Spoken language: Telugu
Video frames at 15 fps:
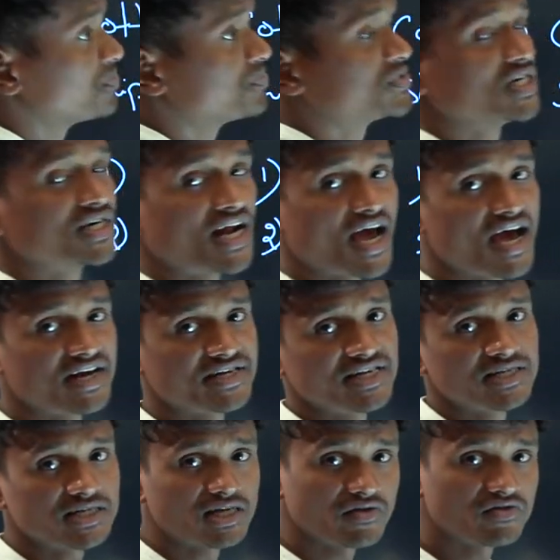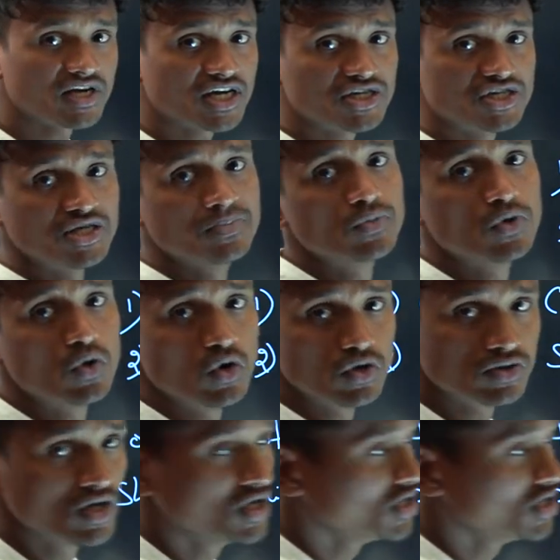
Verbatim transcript: షిప్స్ తయారు చేస్తారు అందుకే షిప్ వుడ్